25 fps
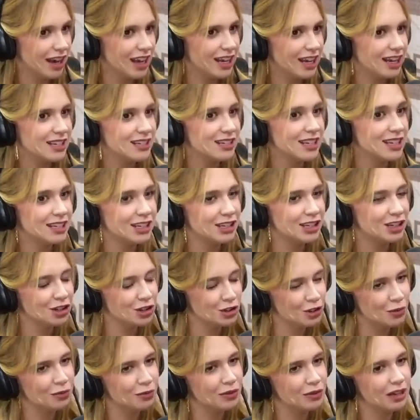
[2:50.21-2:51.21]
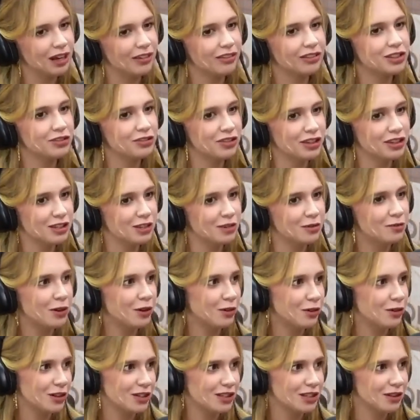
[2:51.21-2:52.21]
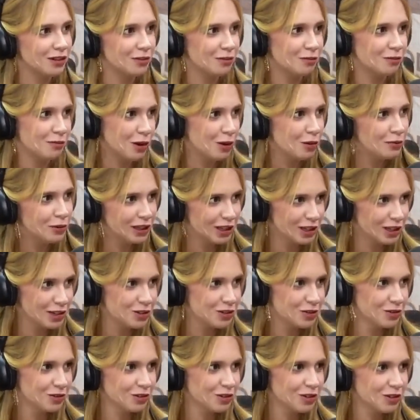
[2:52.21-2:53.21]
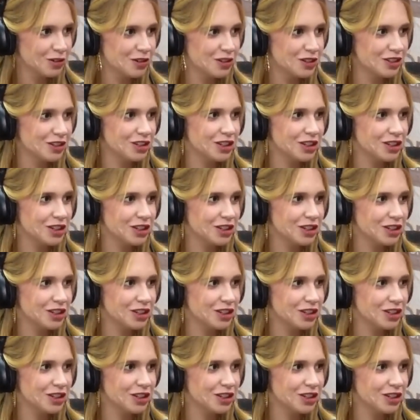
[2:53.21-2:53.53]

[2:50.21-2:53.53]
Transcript: aí às vezes a gente combinava de fazer alguma coisa, alguma comida juntos. Uhum.